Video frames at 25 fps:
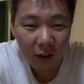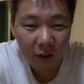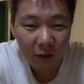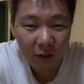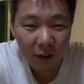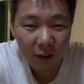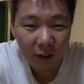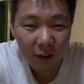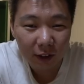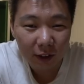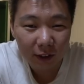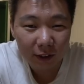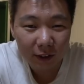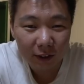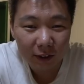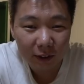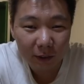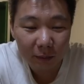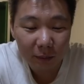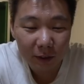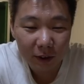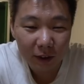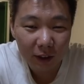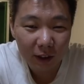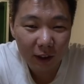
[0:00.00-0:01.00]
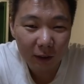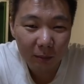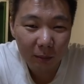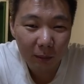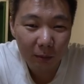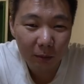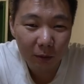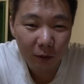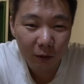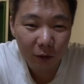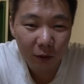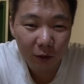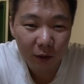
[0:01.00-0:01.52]
ВКонтакте написали по
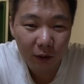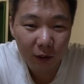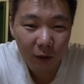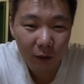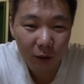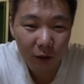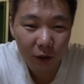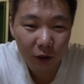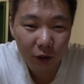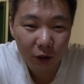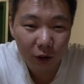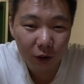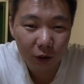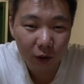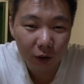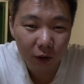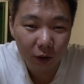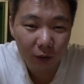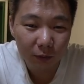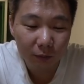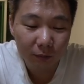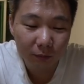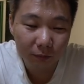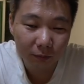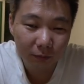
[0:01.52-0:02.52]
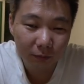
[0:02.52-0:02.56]
поводу того, что